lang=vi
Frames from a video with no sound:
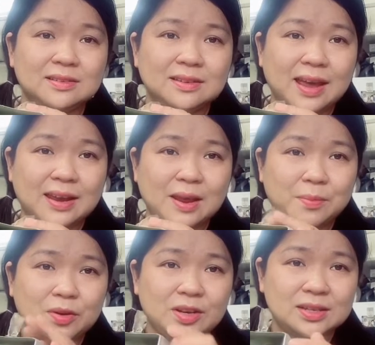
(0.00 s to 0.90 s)
đây để
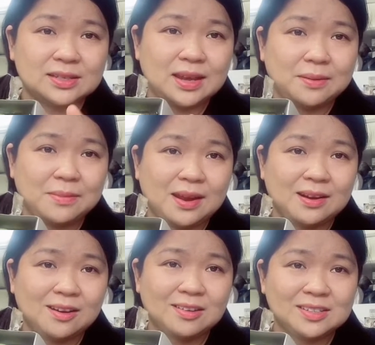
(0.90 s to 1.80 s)
mọi người xem là
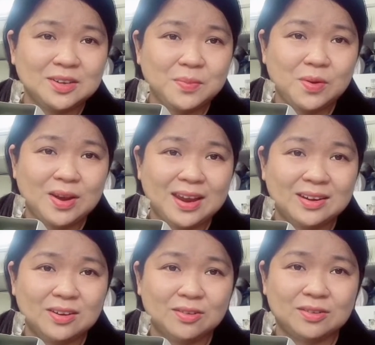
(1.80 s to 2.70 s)
nó có xíu màu
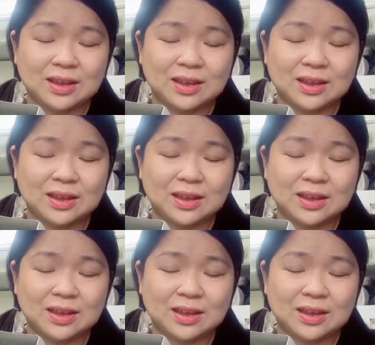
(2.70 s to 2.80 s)
đen rồi